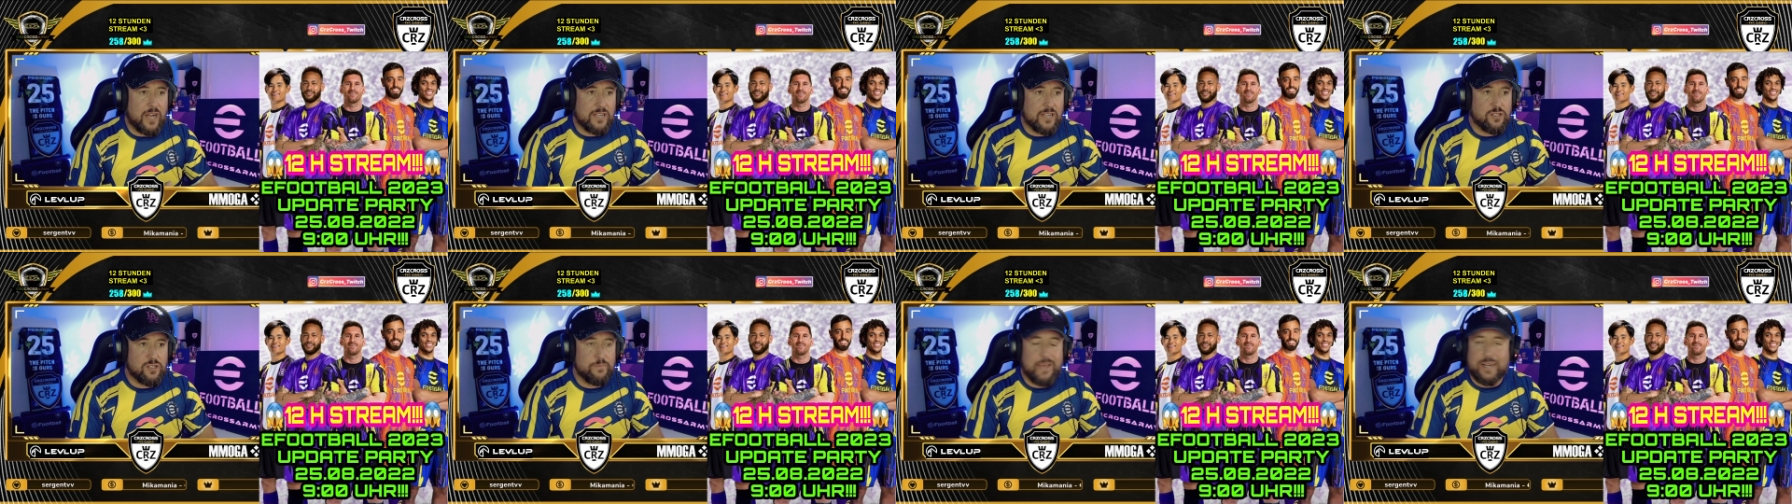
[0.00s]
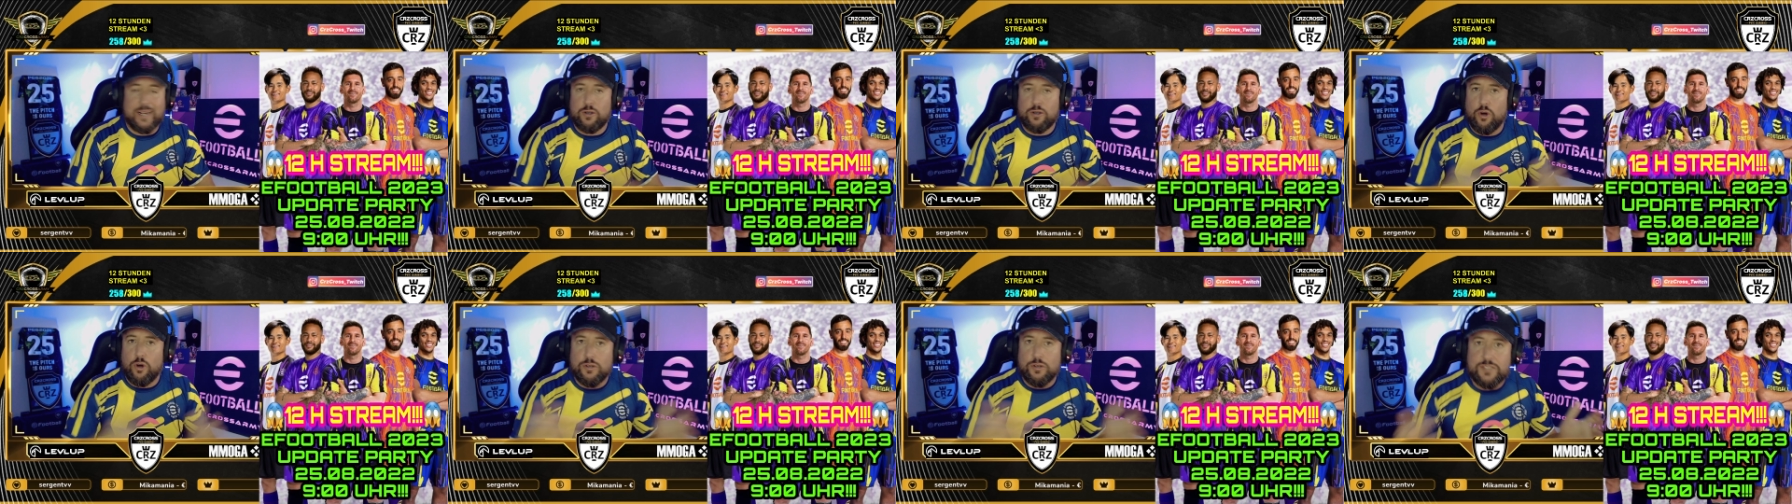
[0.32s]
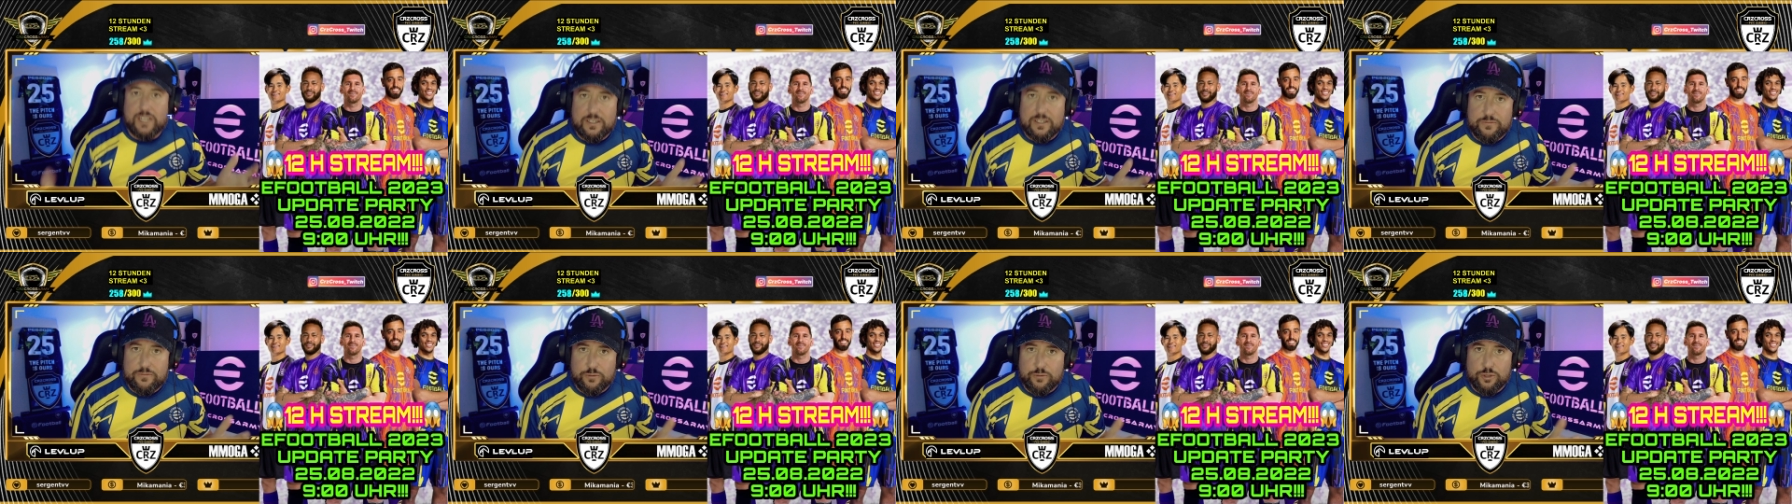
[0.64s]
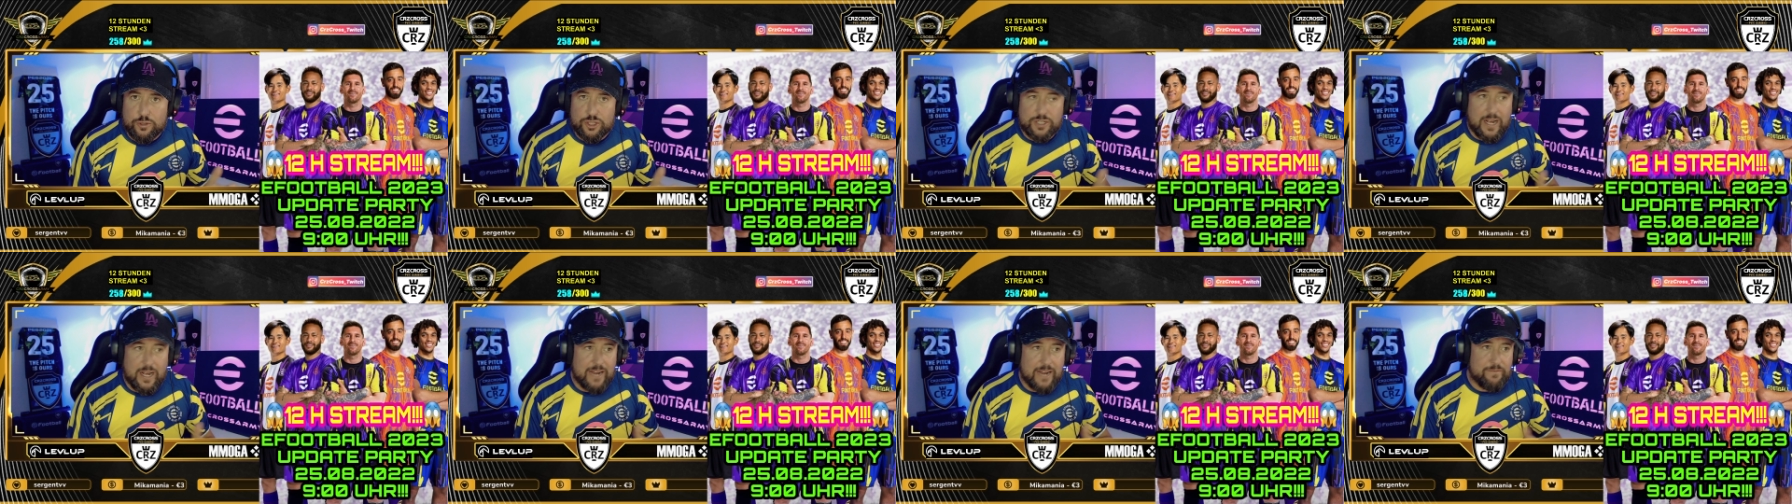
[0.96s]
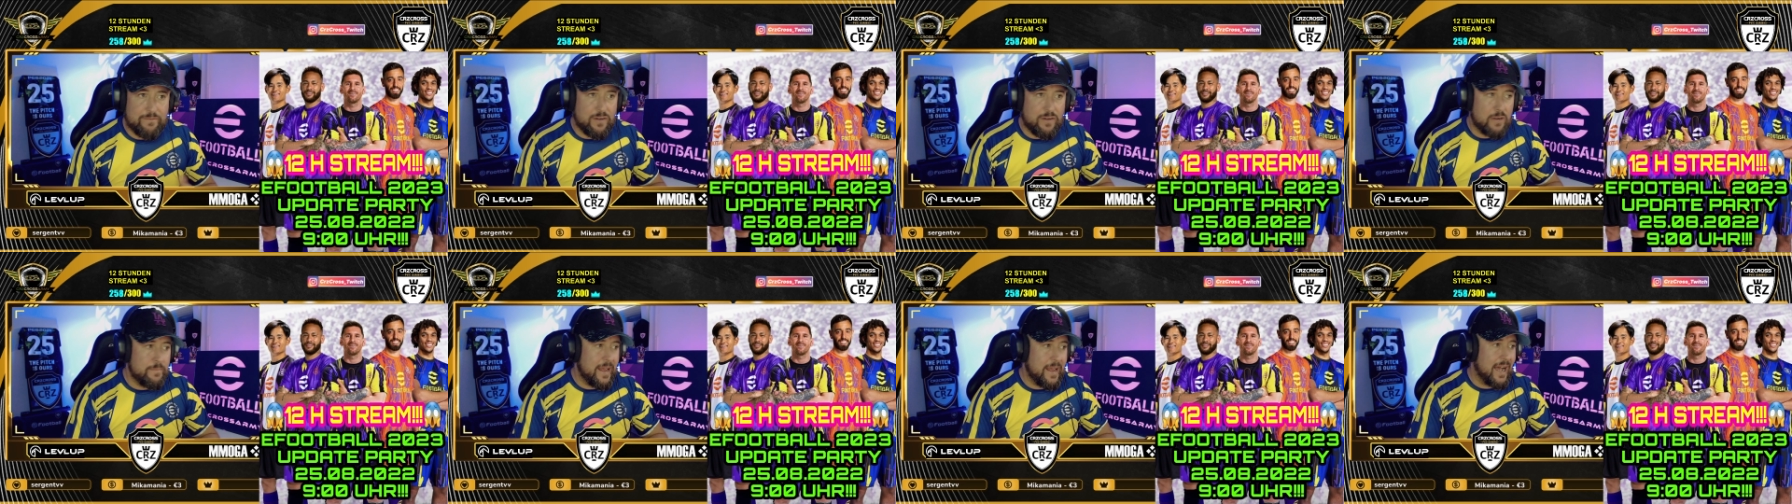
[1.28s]
also mehr Content wünschen,
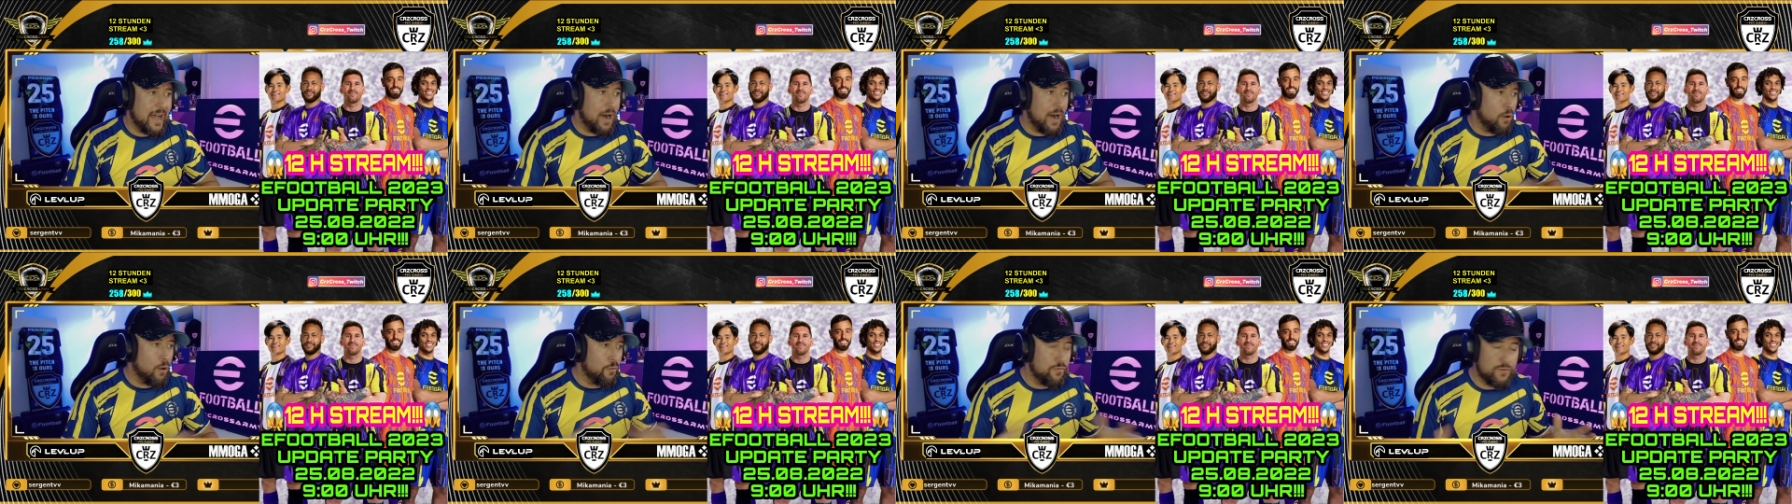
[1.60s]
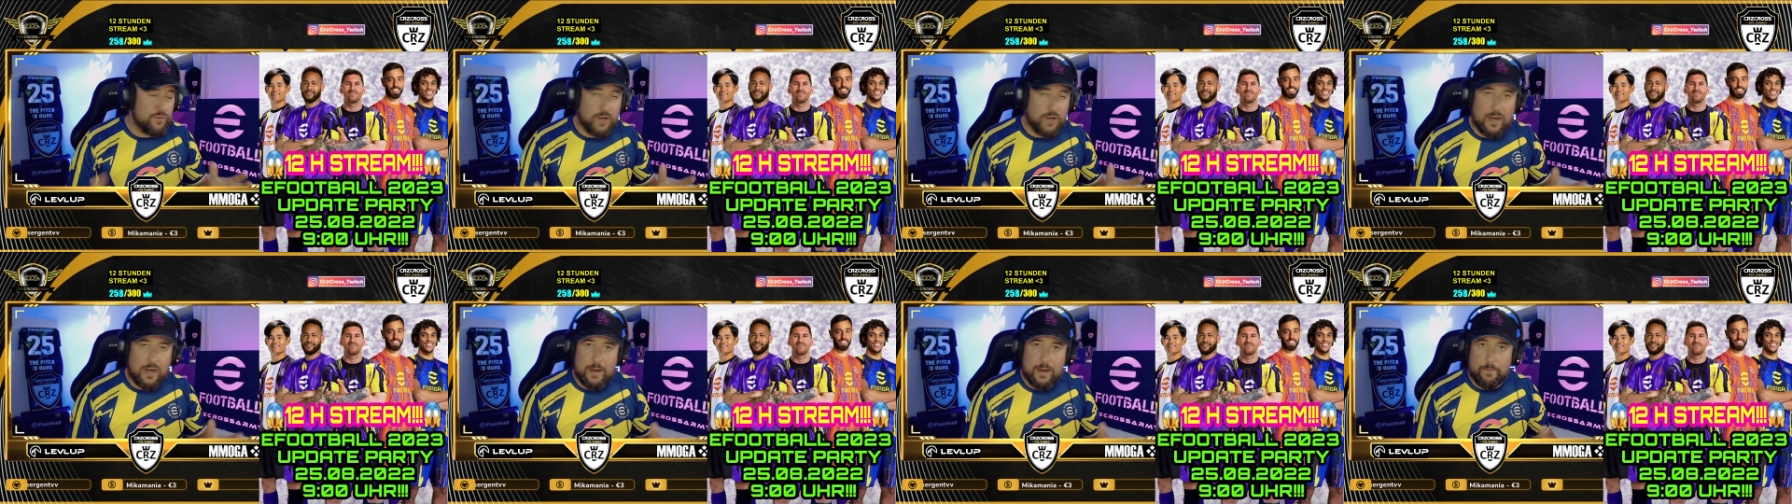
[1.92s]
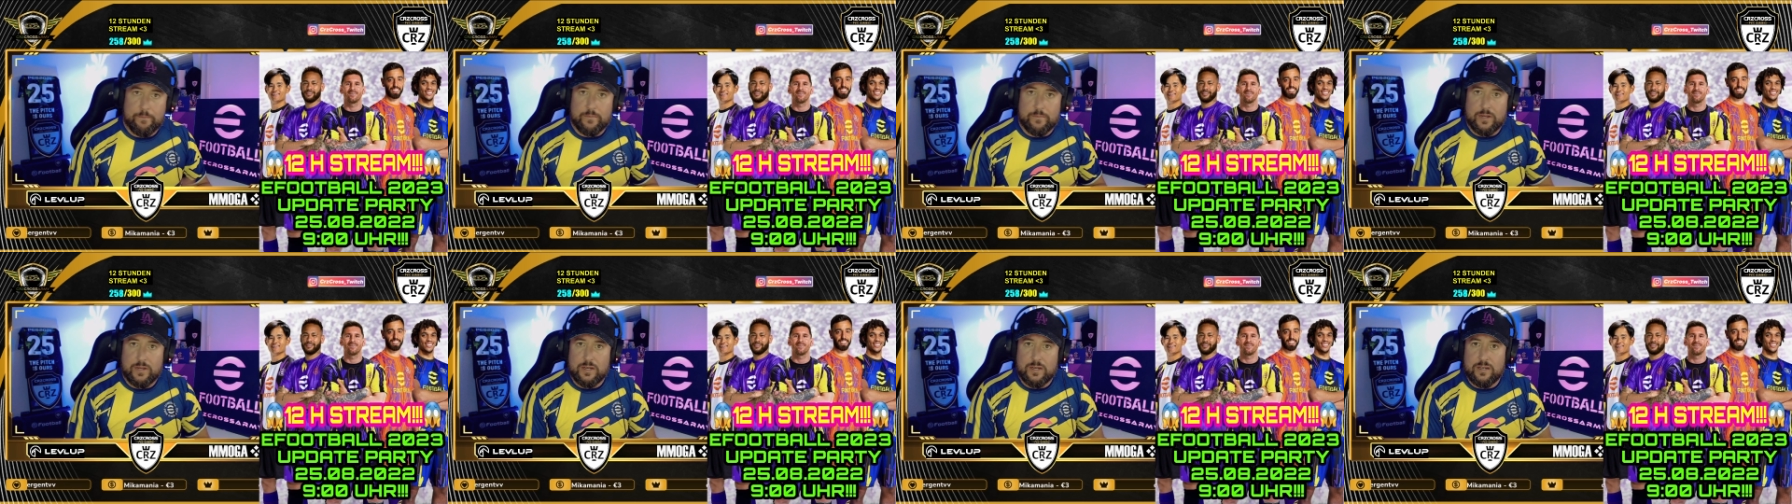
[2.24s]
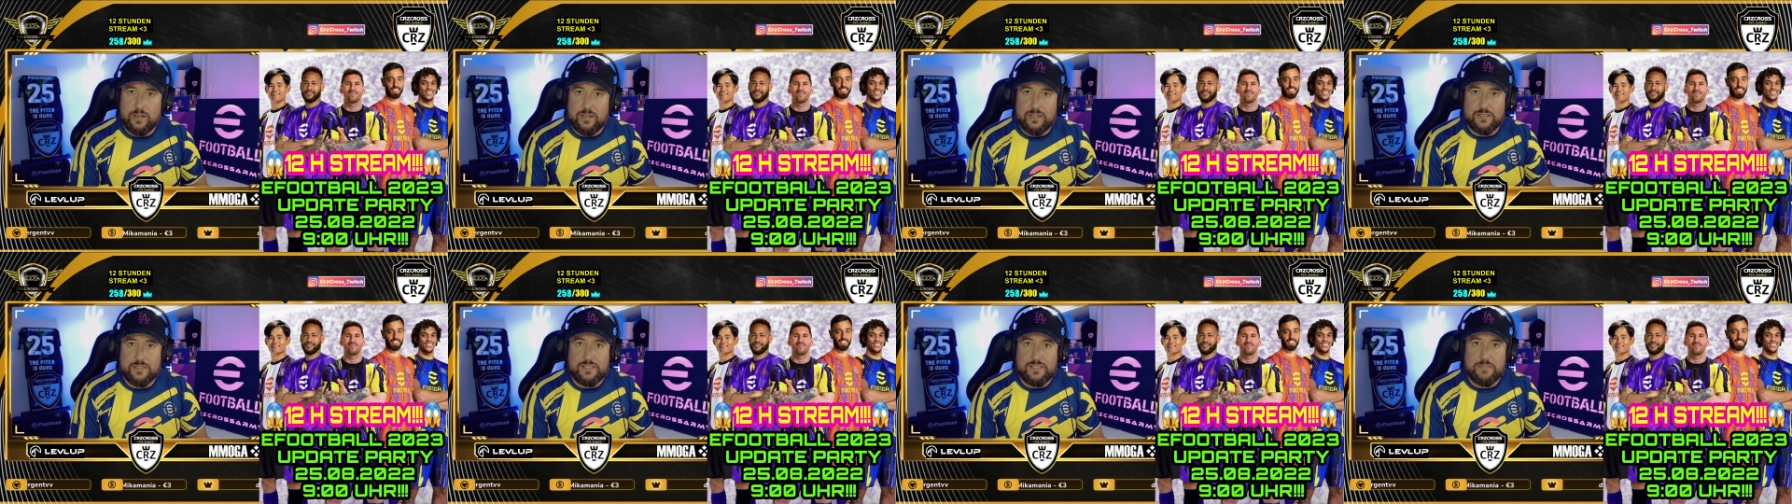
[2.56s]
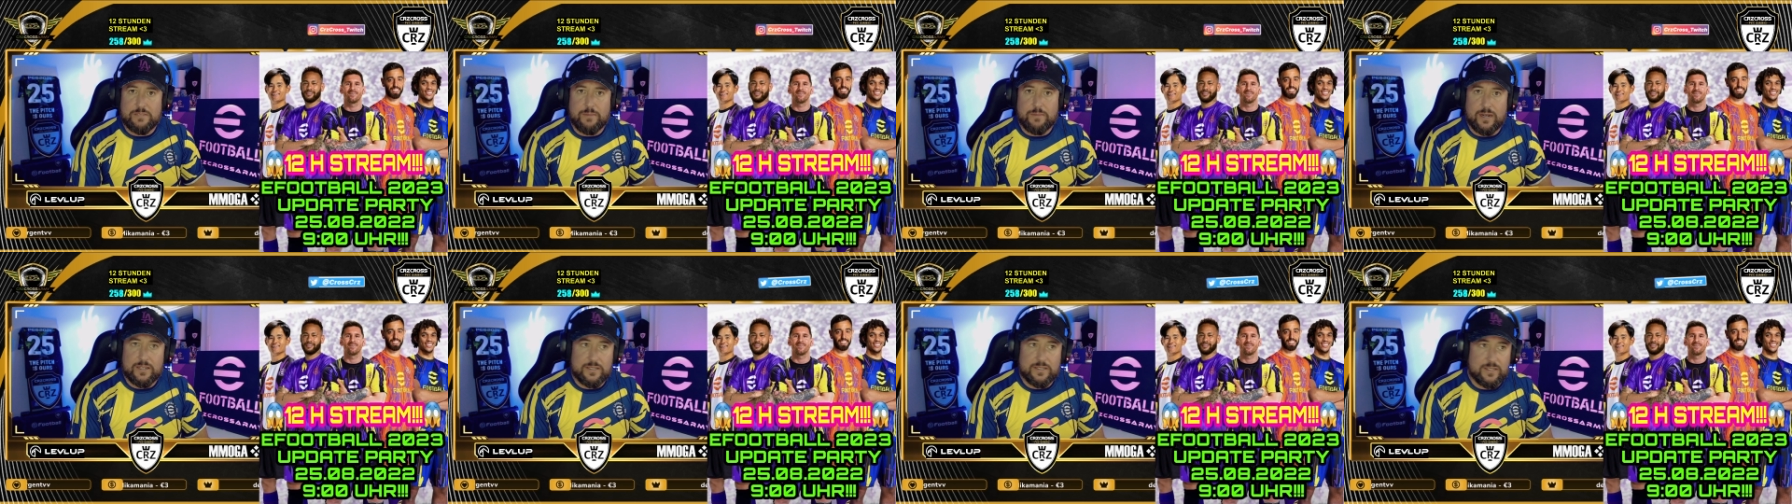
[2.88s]
einfach mehr Aufgaben, äh,
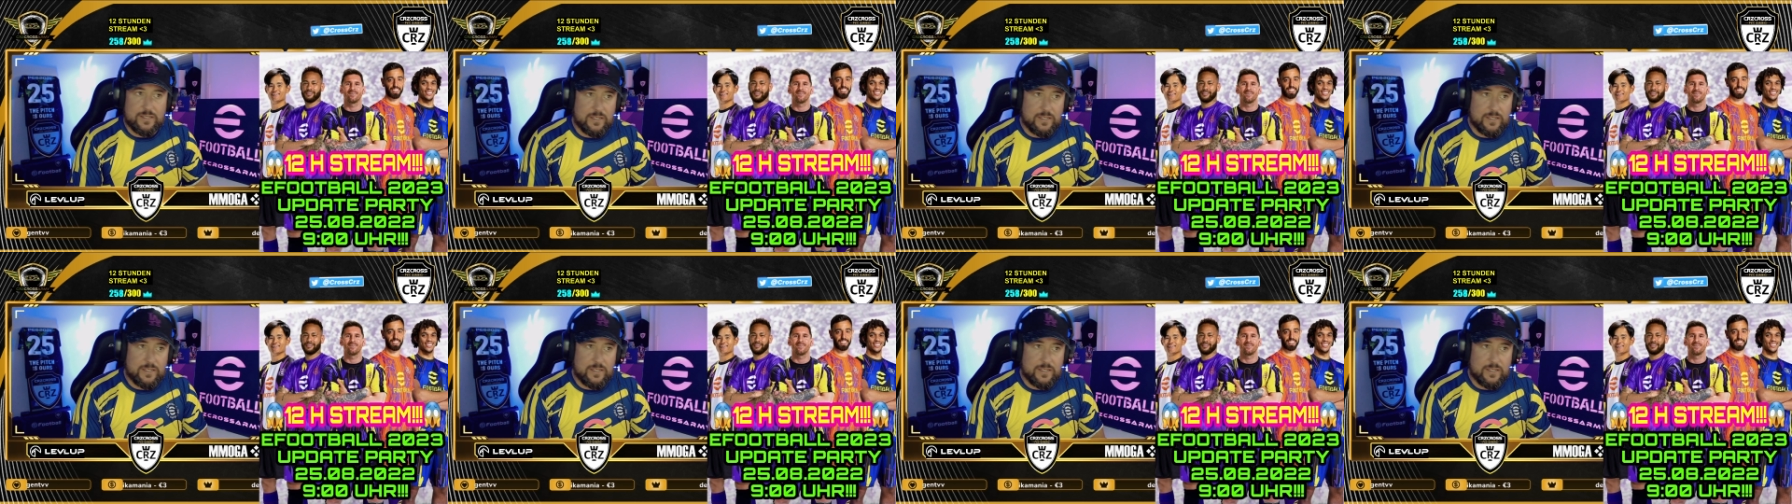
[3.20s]
die man